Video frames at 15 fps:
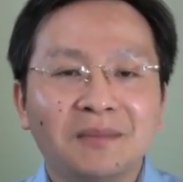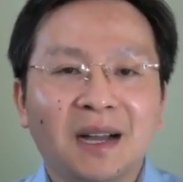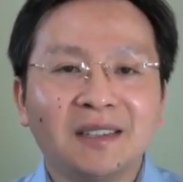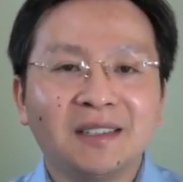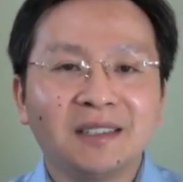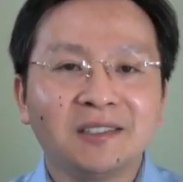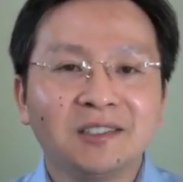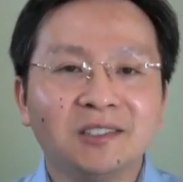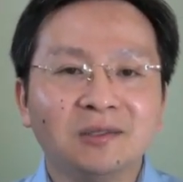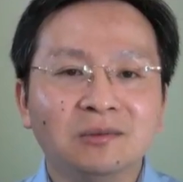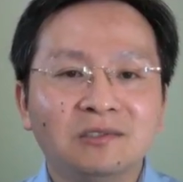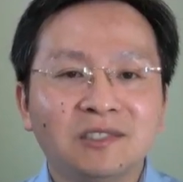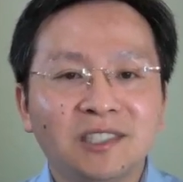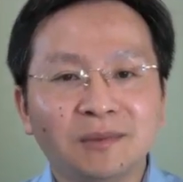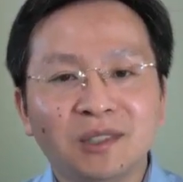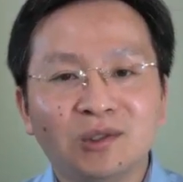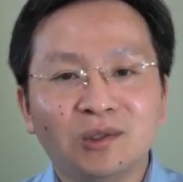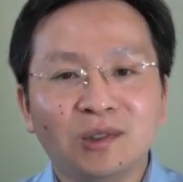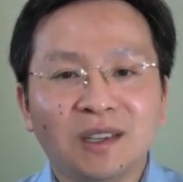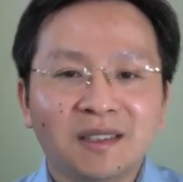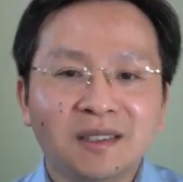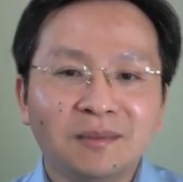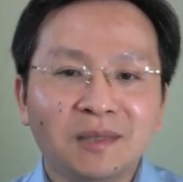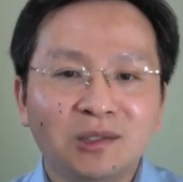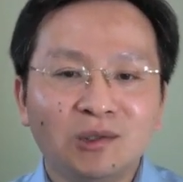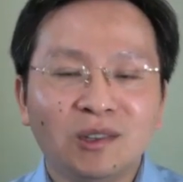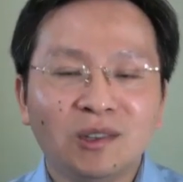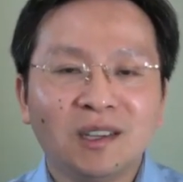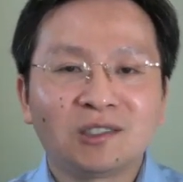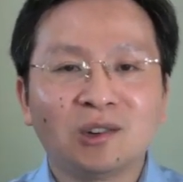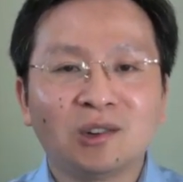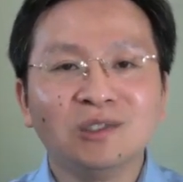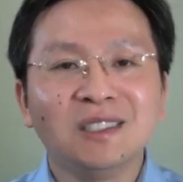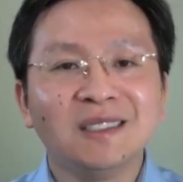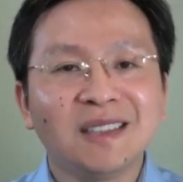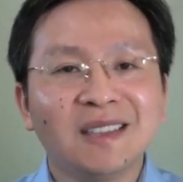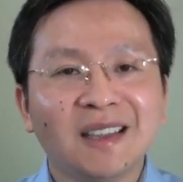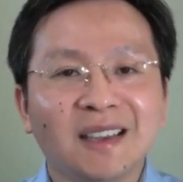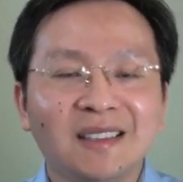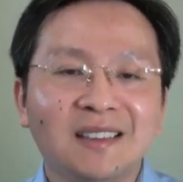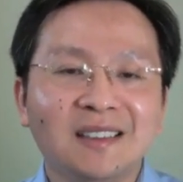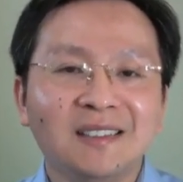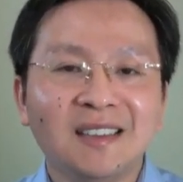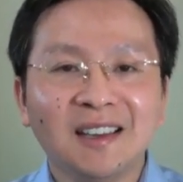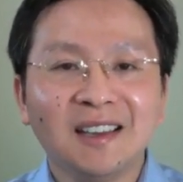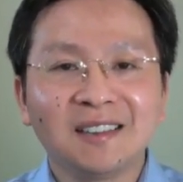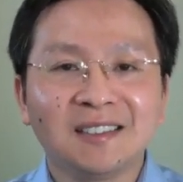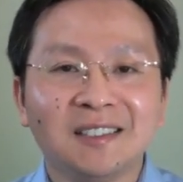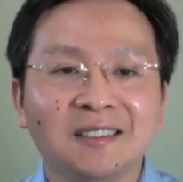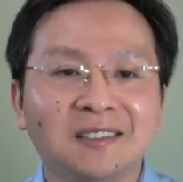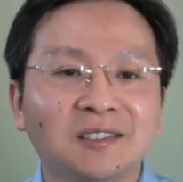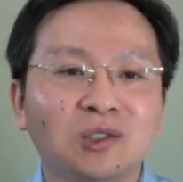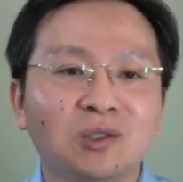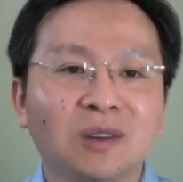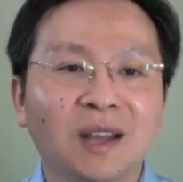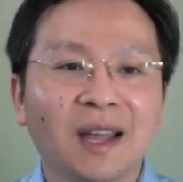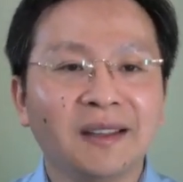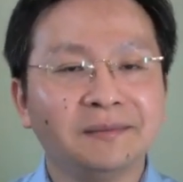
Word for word: 把这个植物这么撅那么撅，重新再给你捏个形出来。